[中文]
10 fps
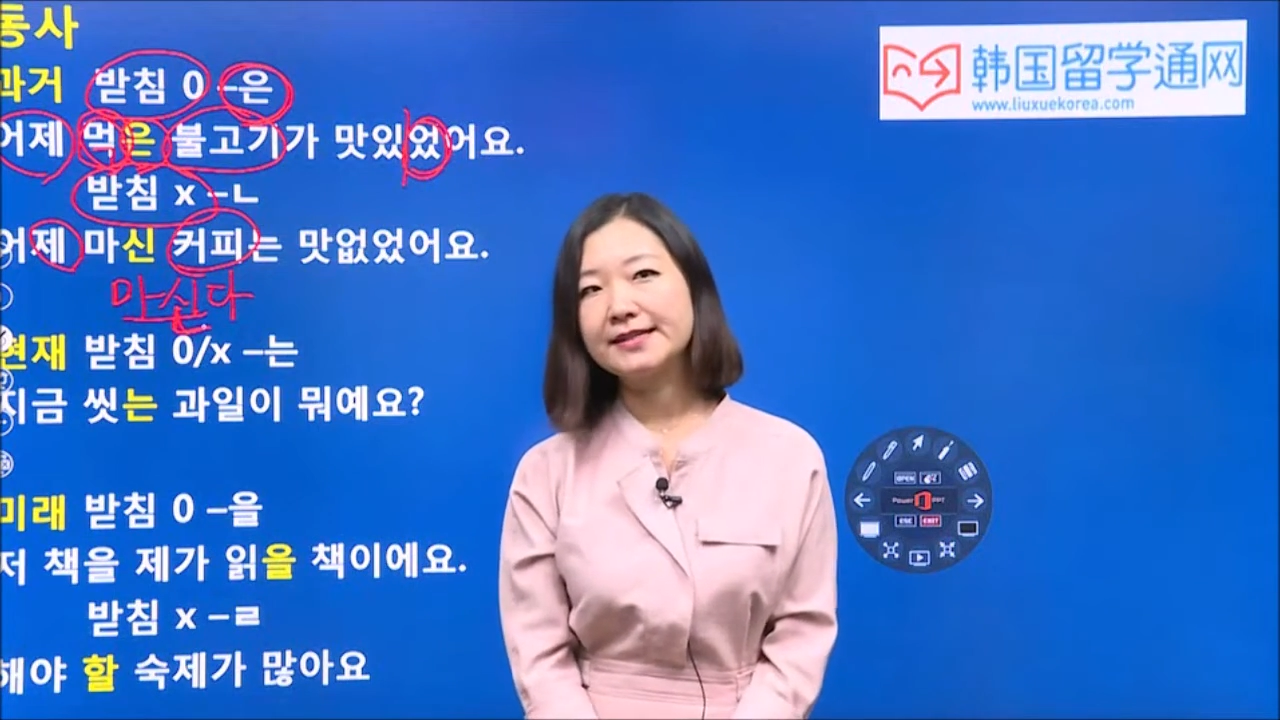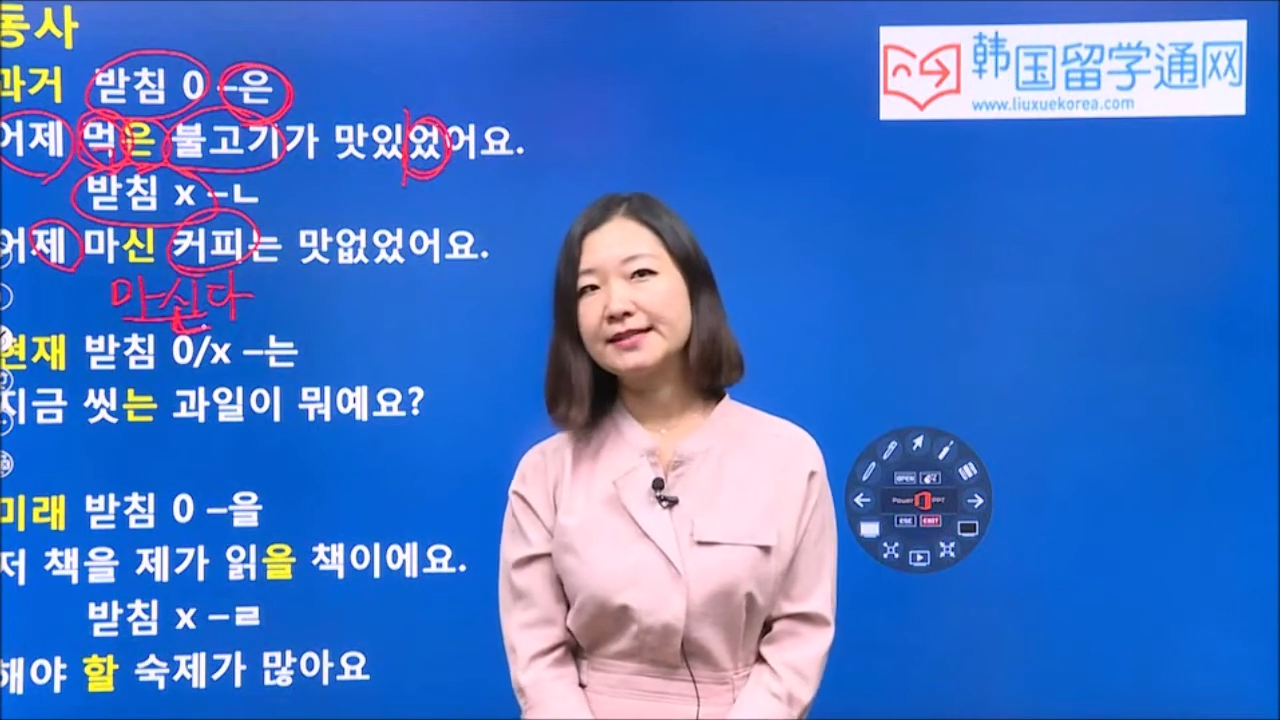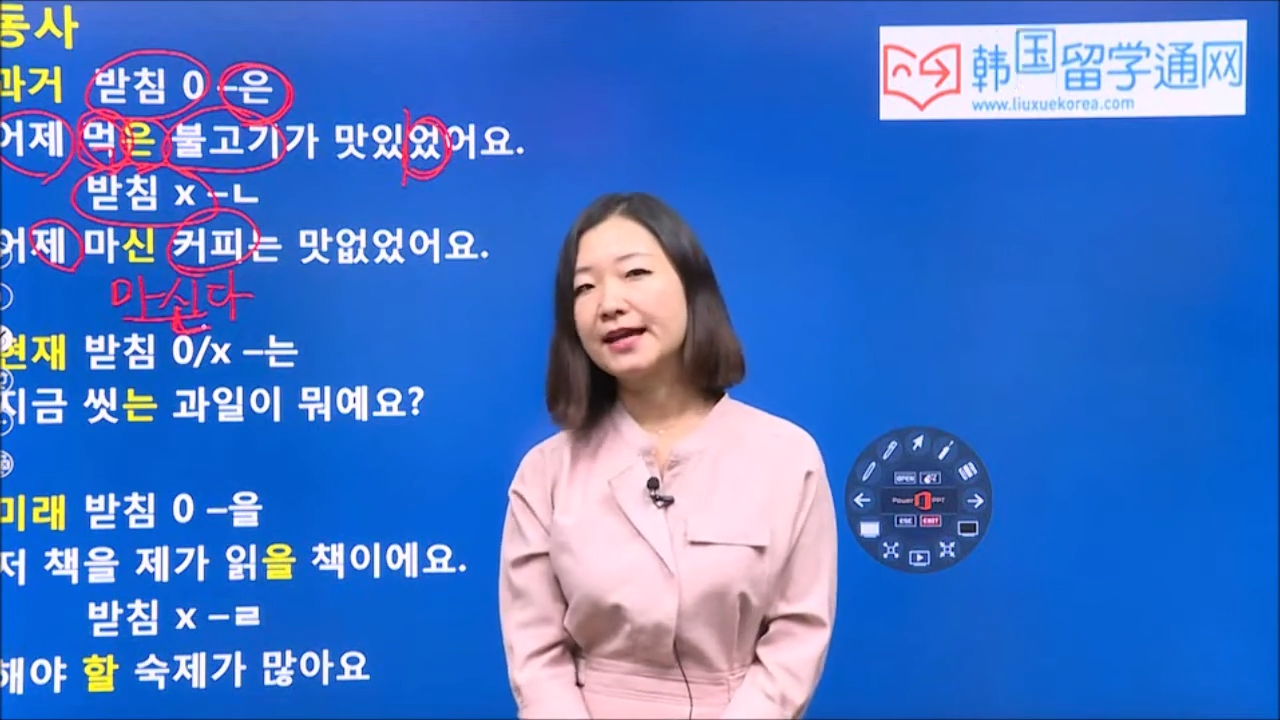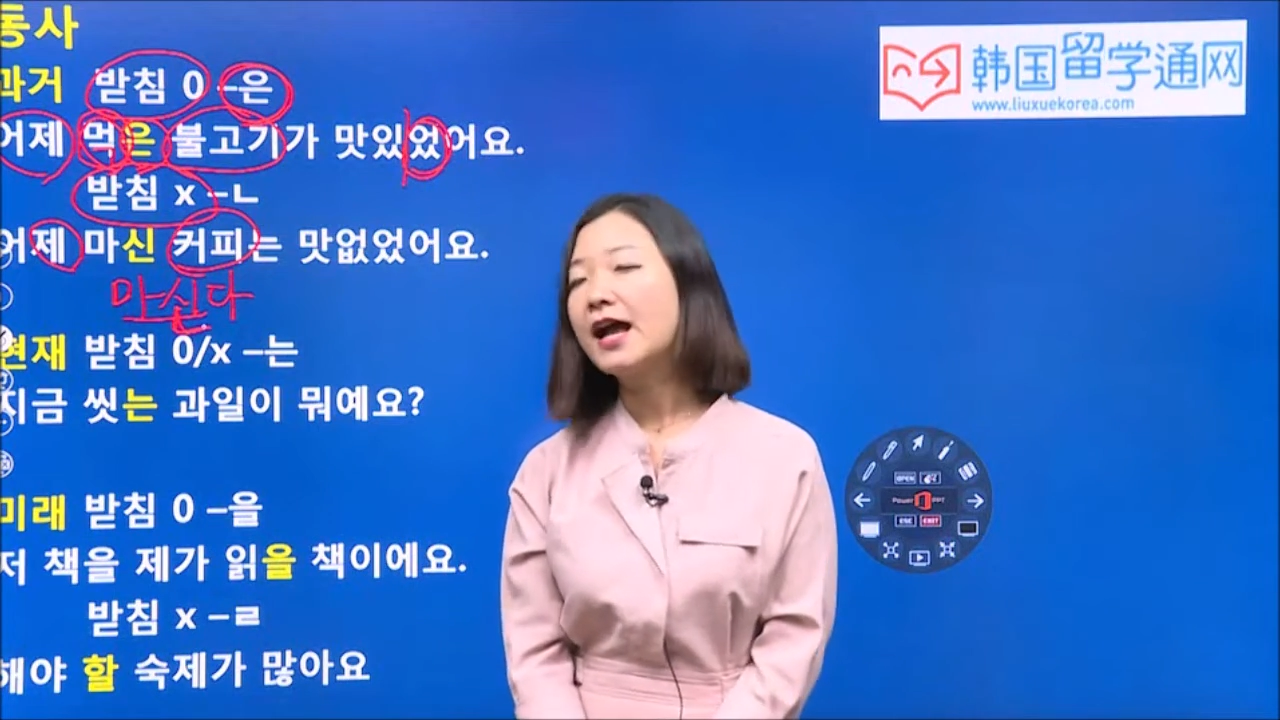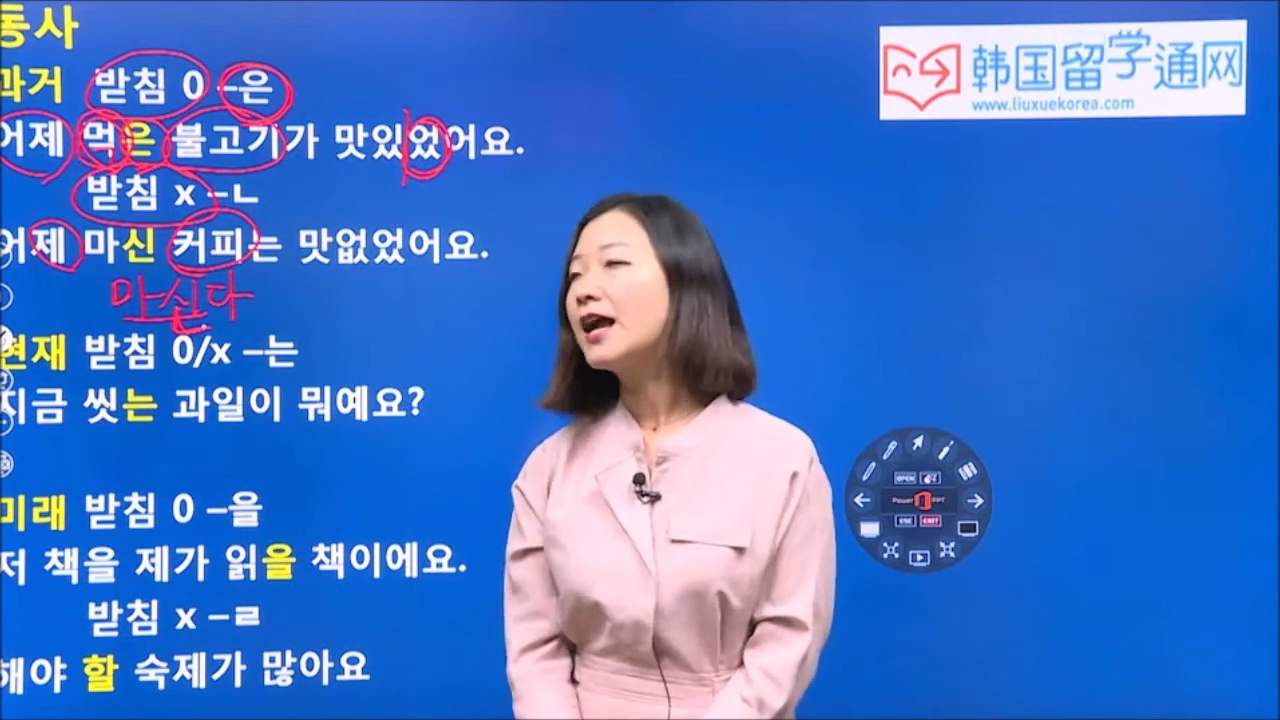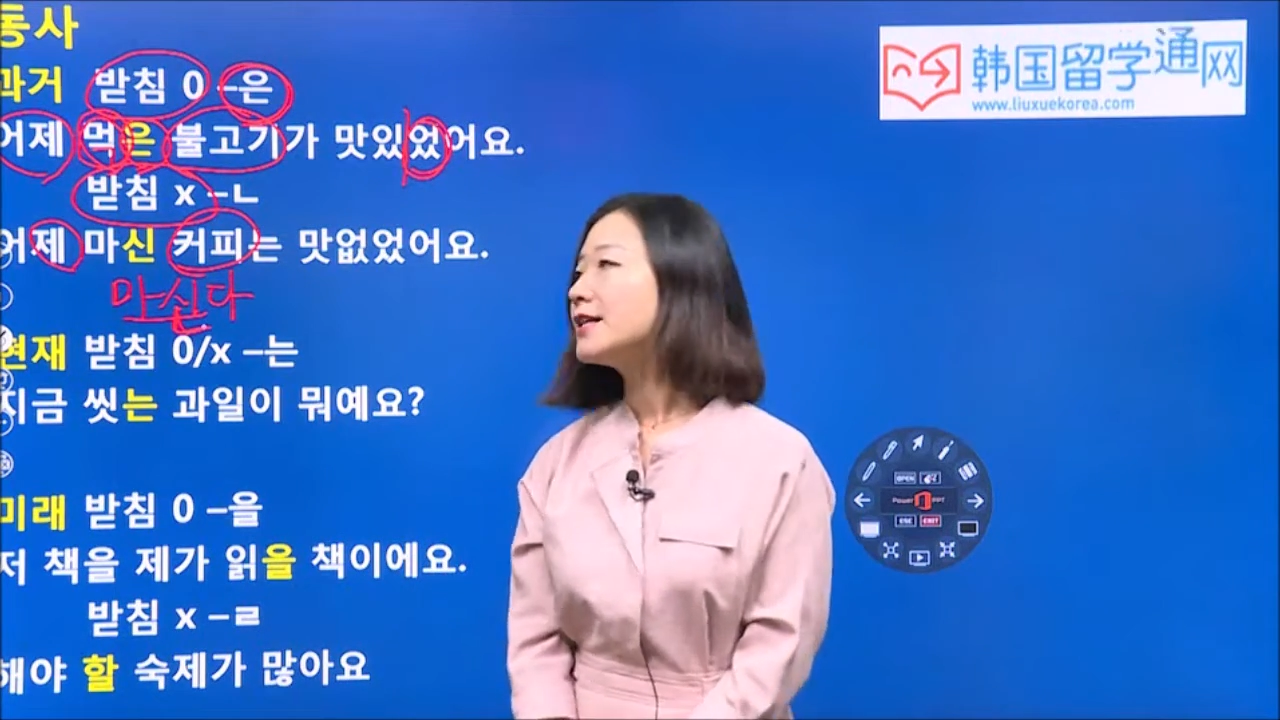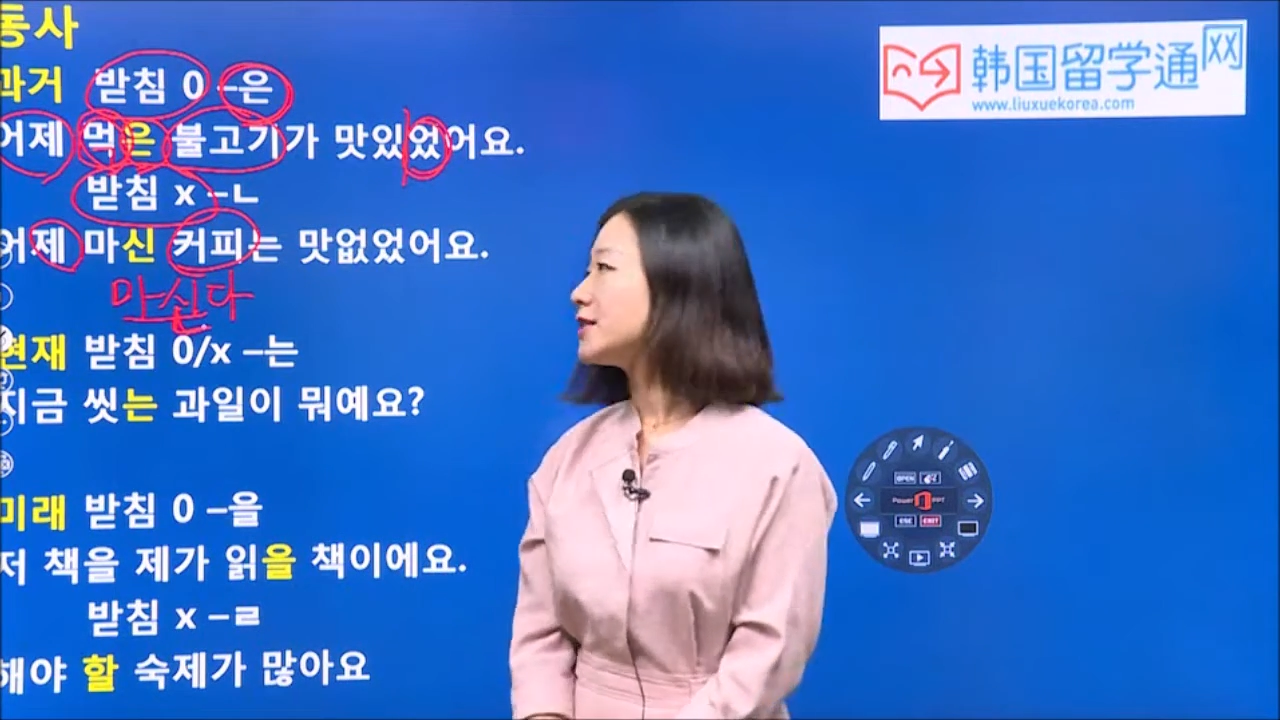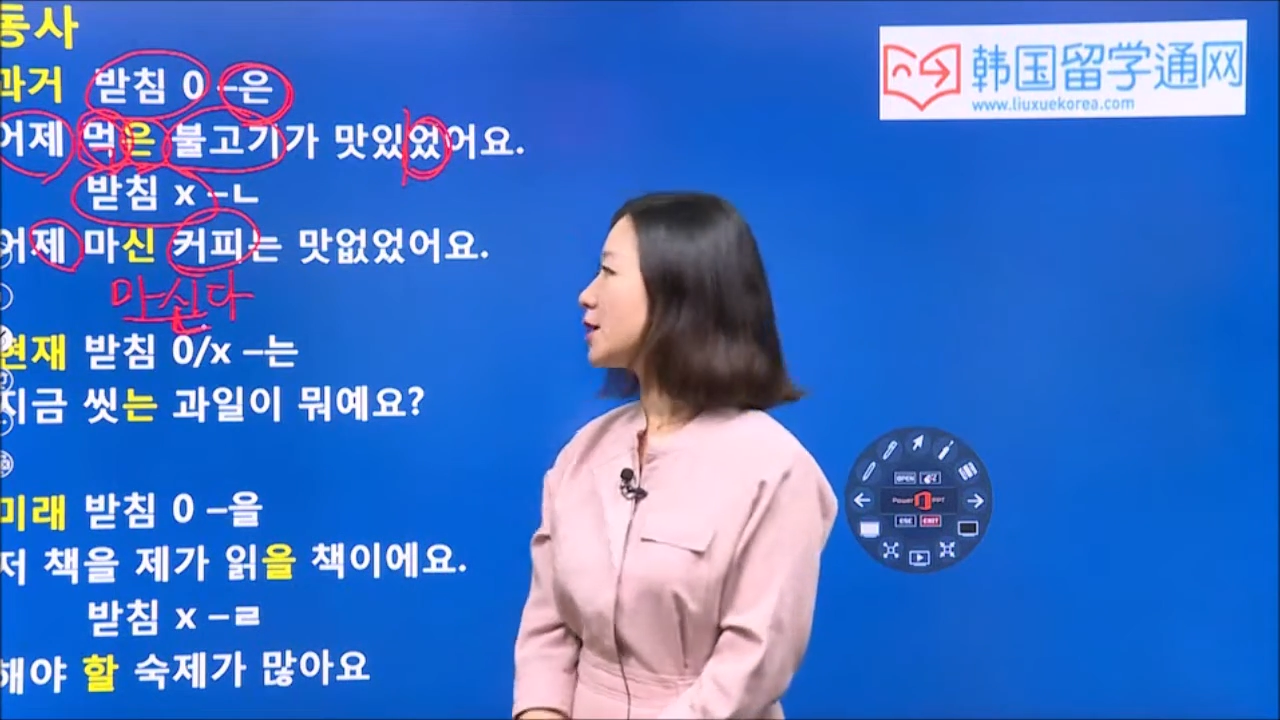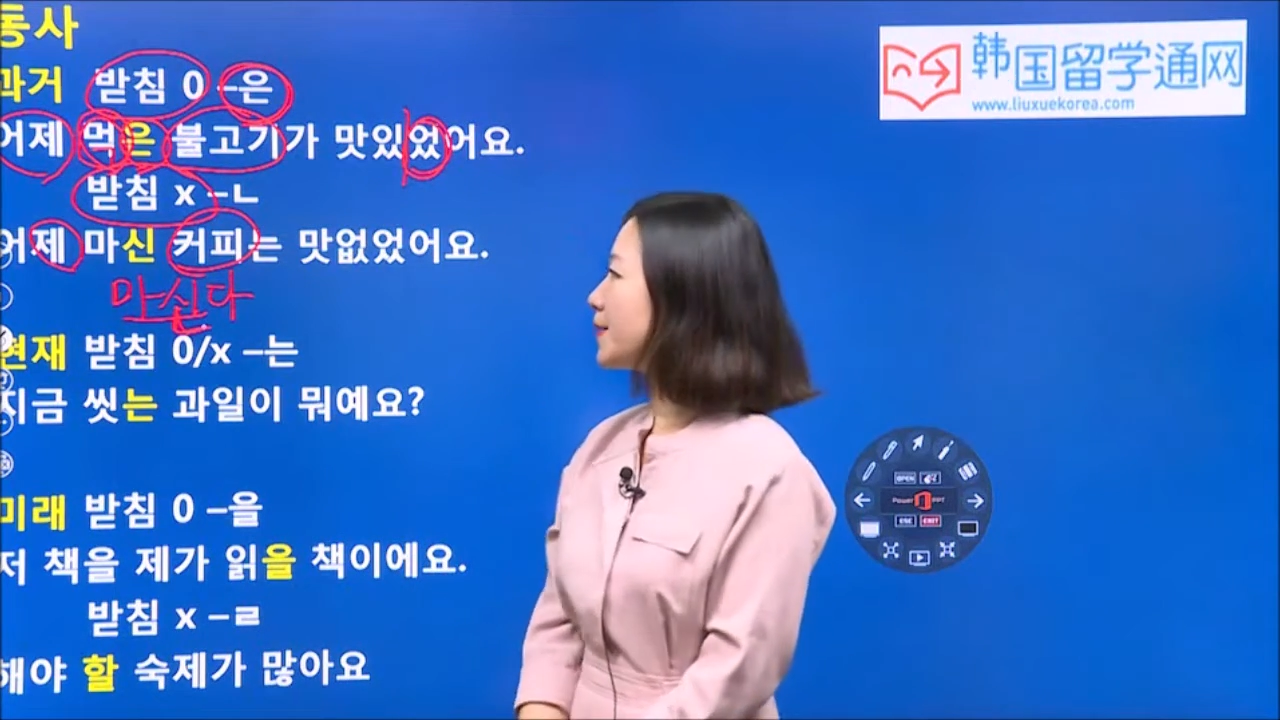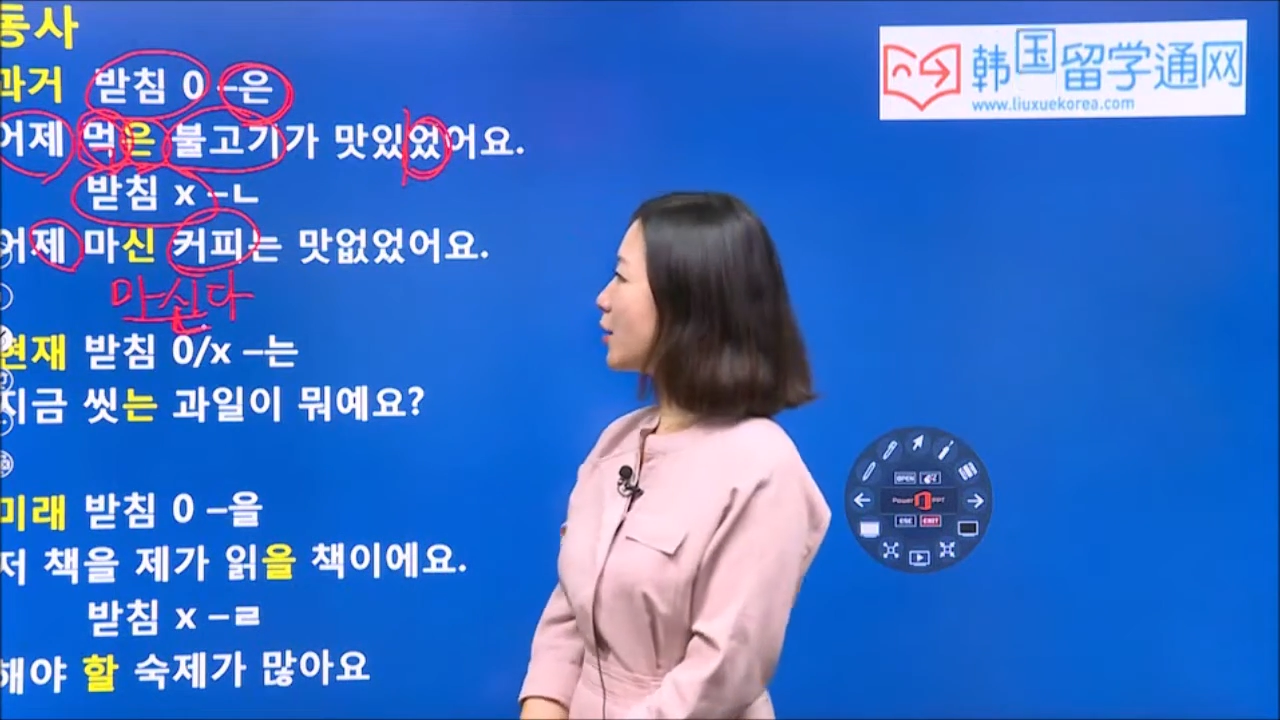思。
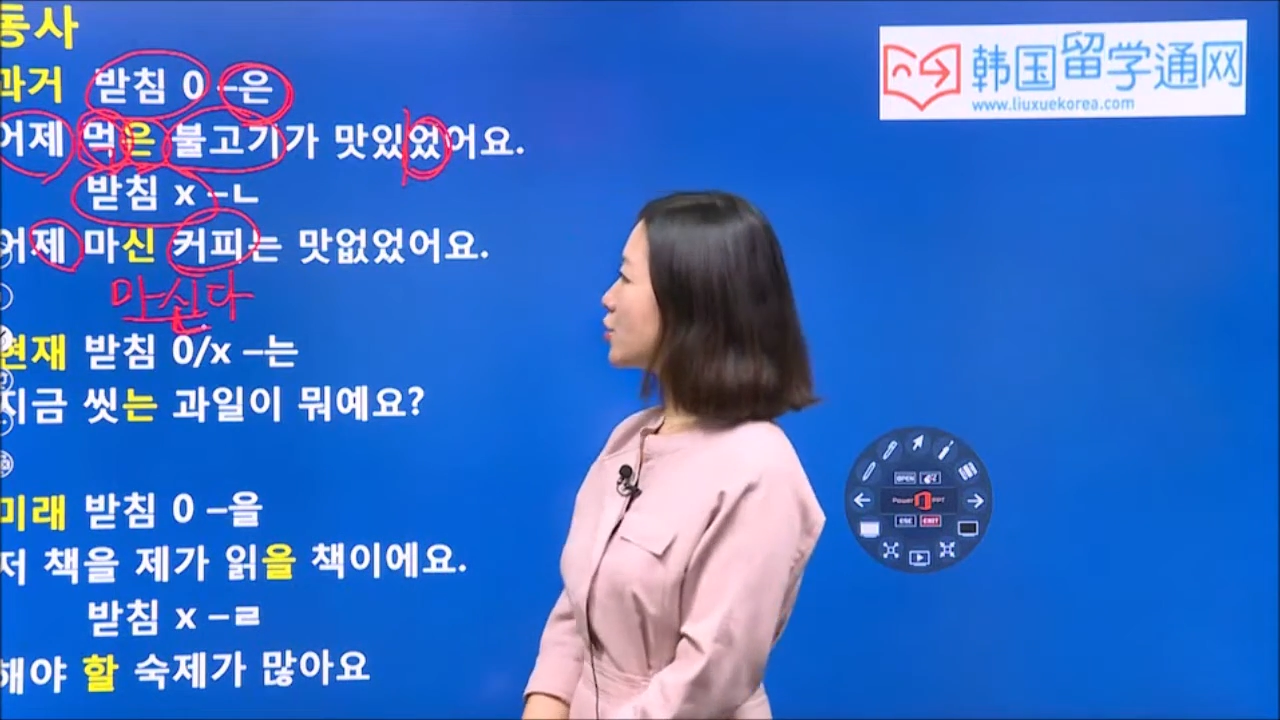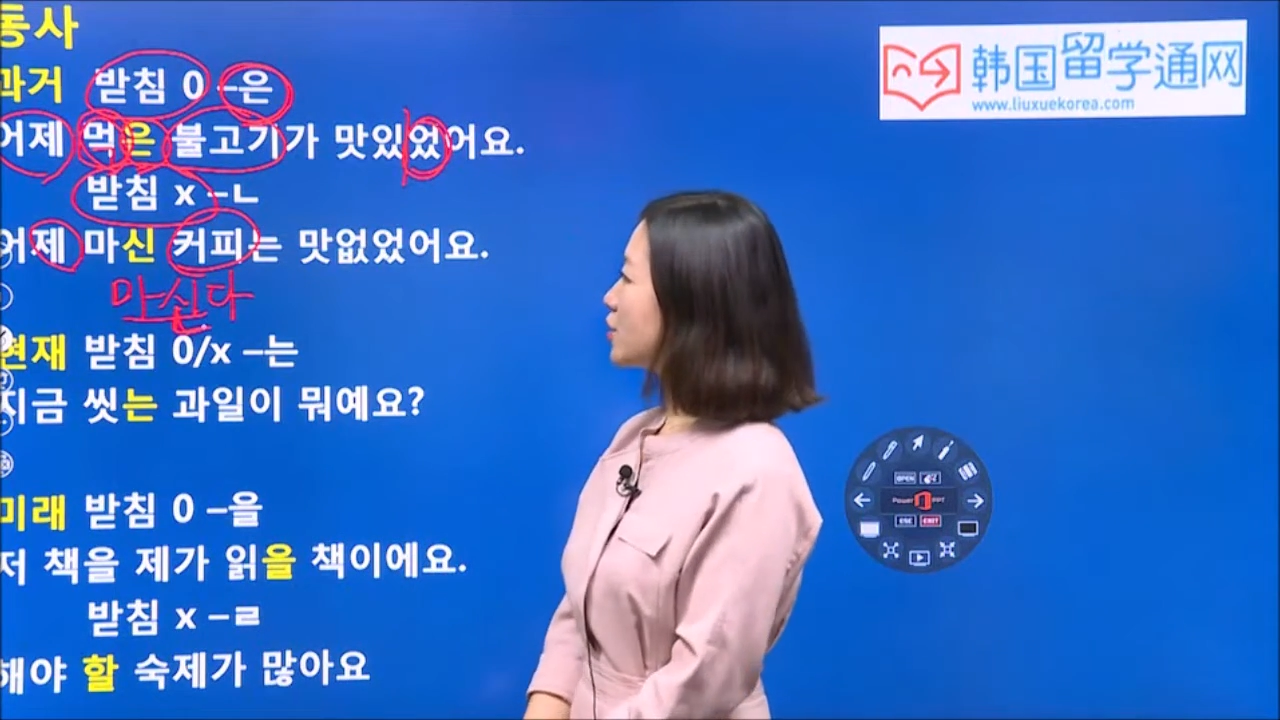这个表